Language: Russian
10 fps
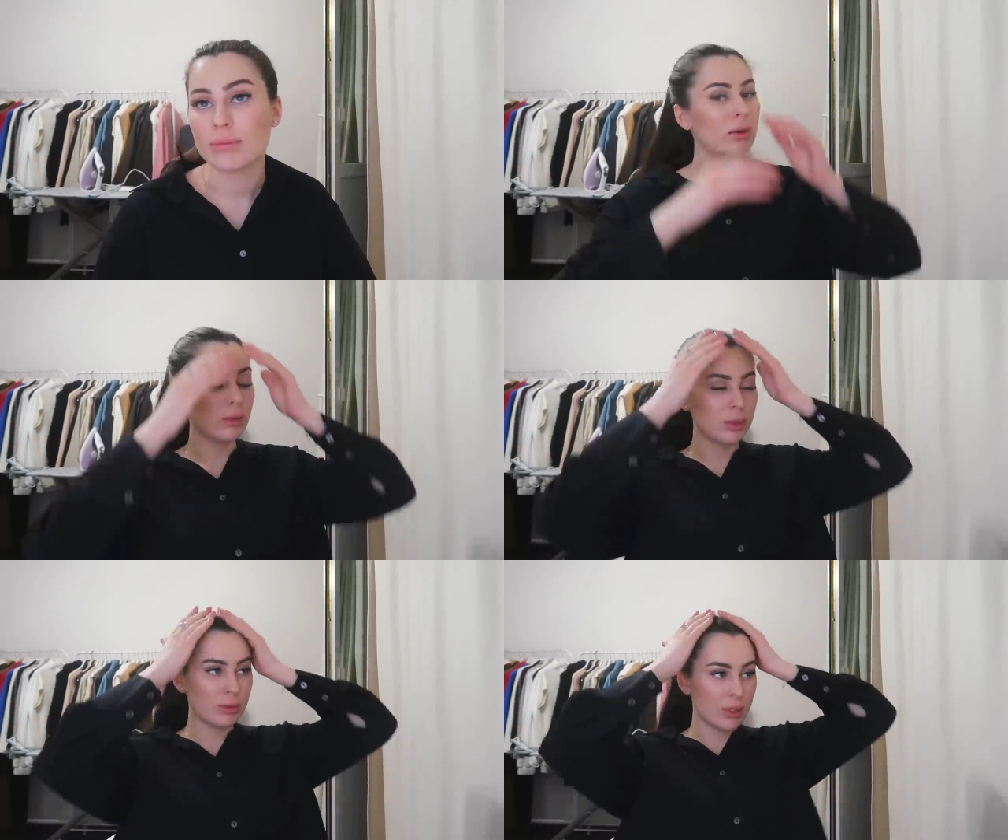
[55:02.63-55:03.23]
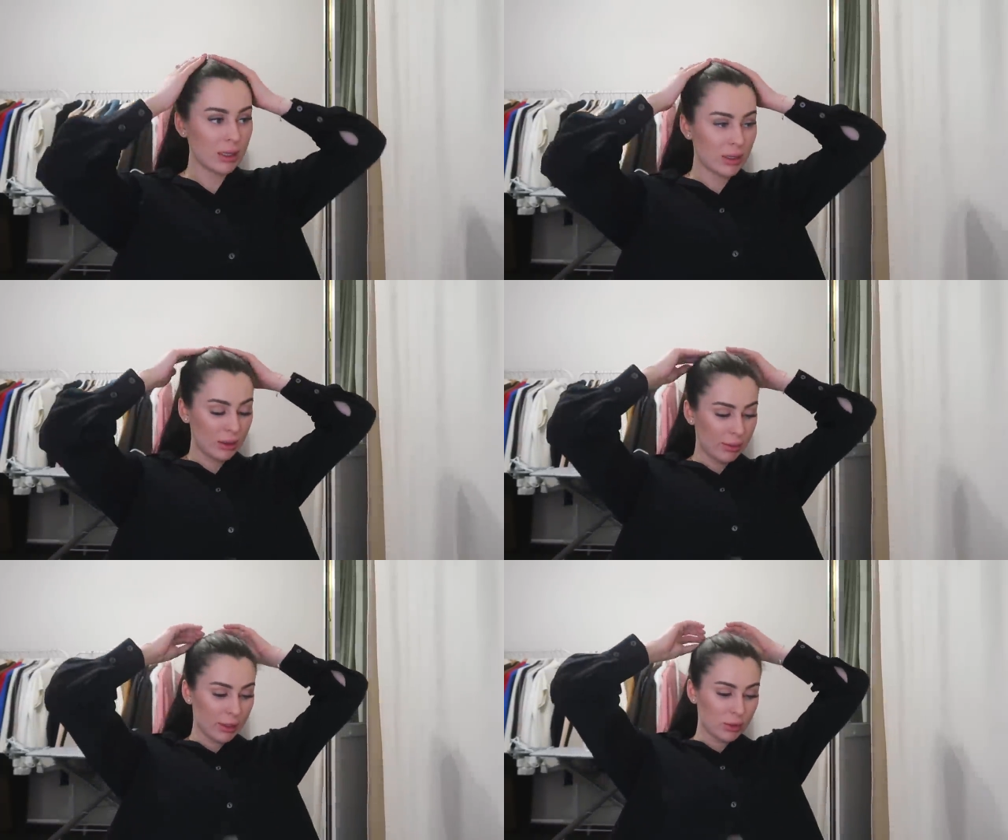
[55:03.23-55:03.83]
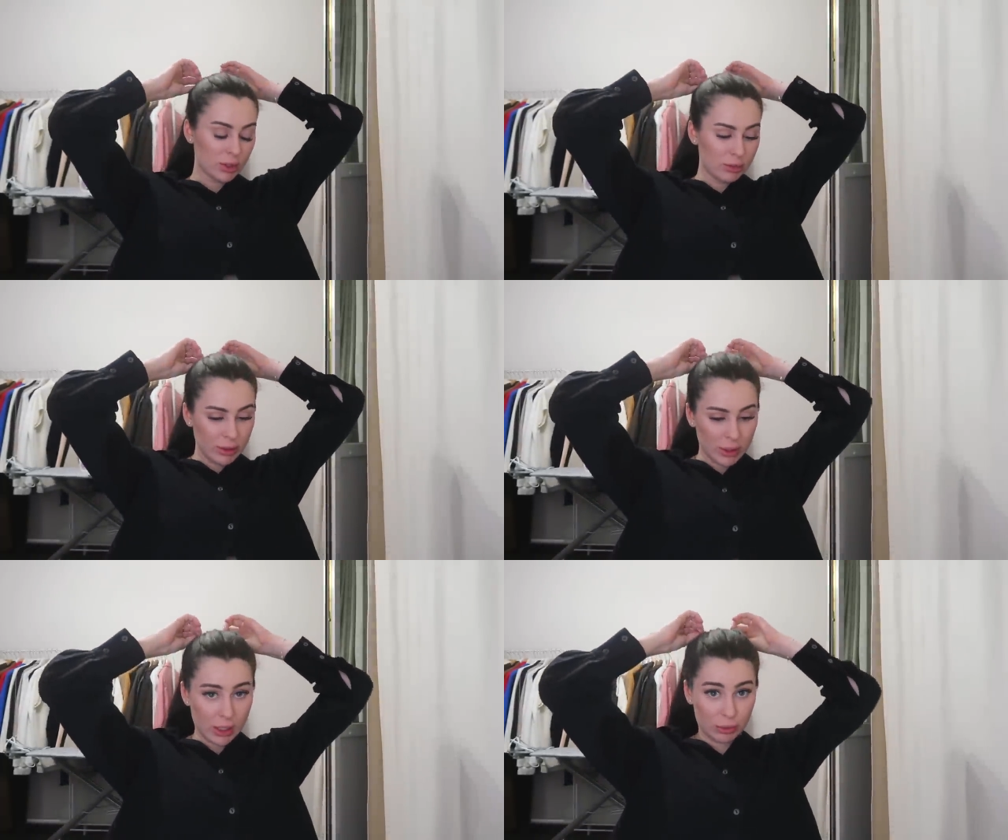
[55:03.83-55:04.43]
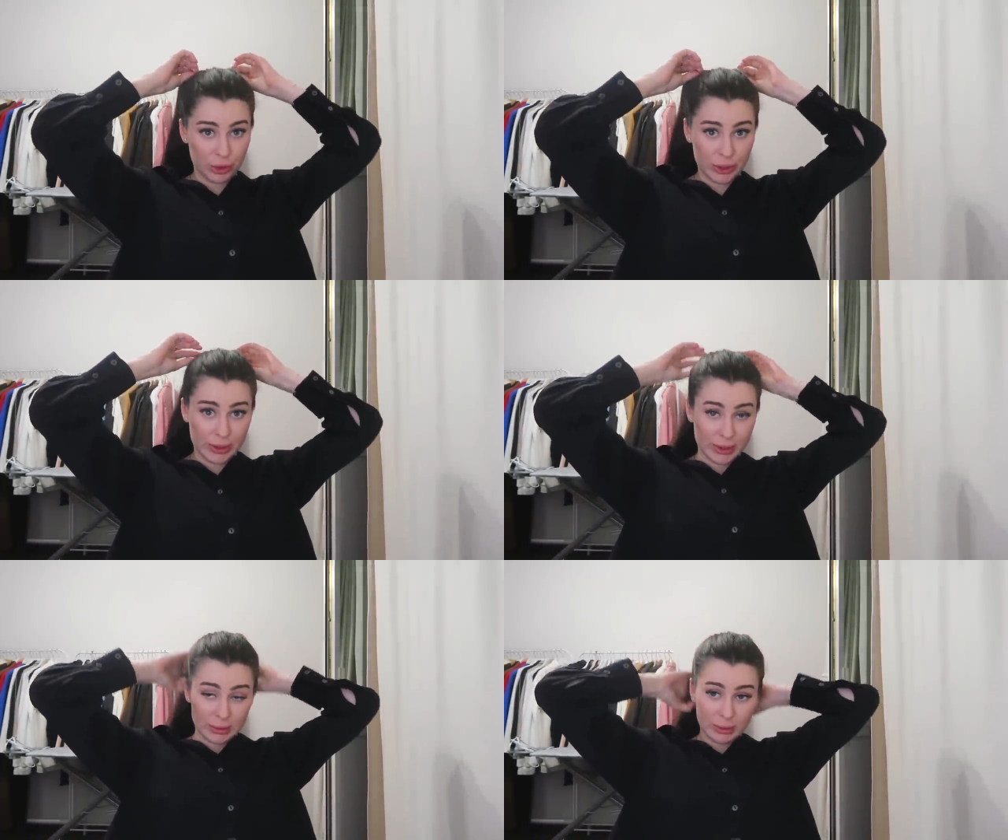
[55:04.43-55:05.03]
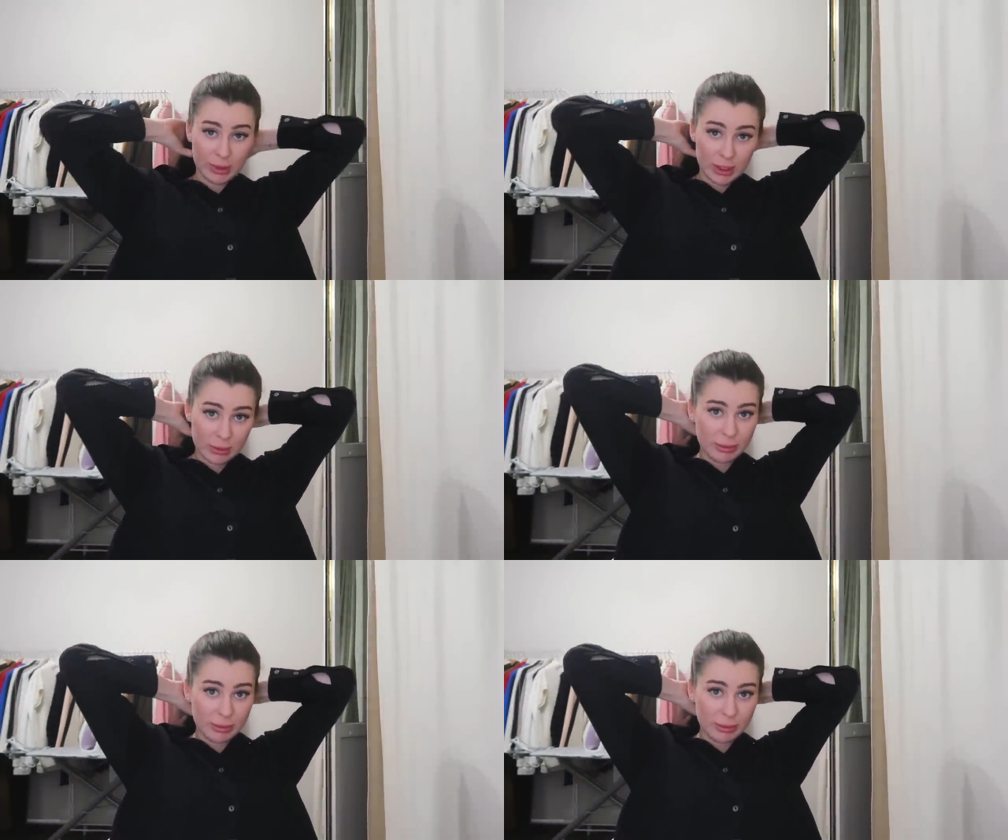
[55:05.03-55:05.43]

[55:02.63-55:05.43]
В общем, ладно, ребятушки мои хорошенькие, я с вами на этом